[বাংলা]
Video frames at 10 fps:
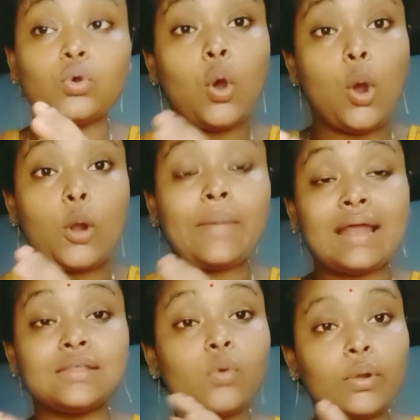ঘর
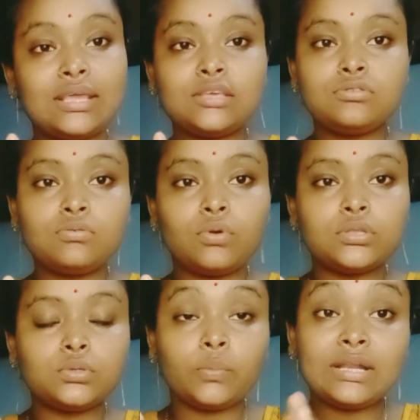বাড়ি অনেক কিছু
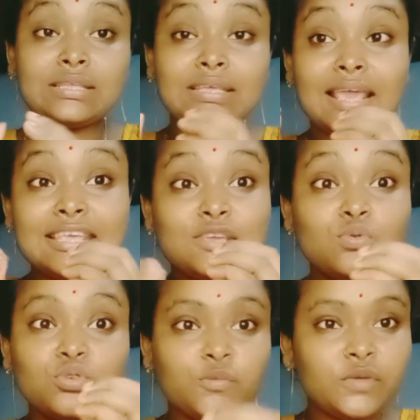করেছো তোমার এই
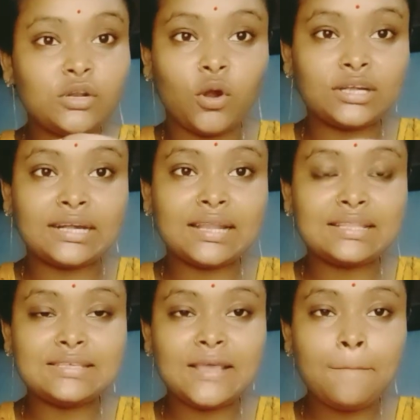ইউটিউবের ঘন্টাটা
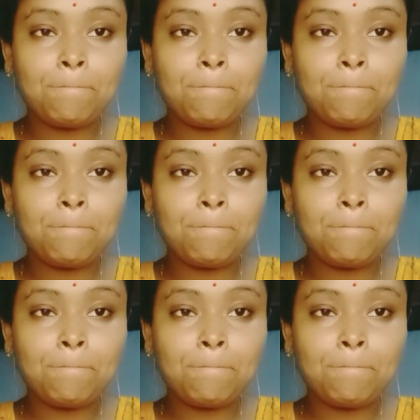দিয়ে